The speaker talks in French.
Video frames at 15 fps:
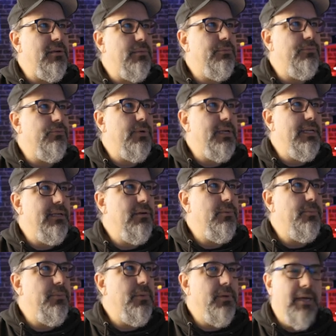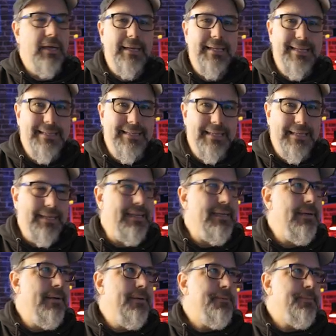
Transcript: comme vous voyez là, rien d'écrit.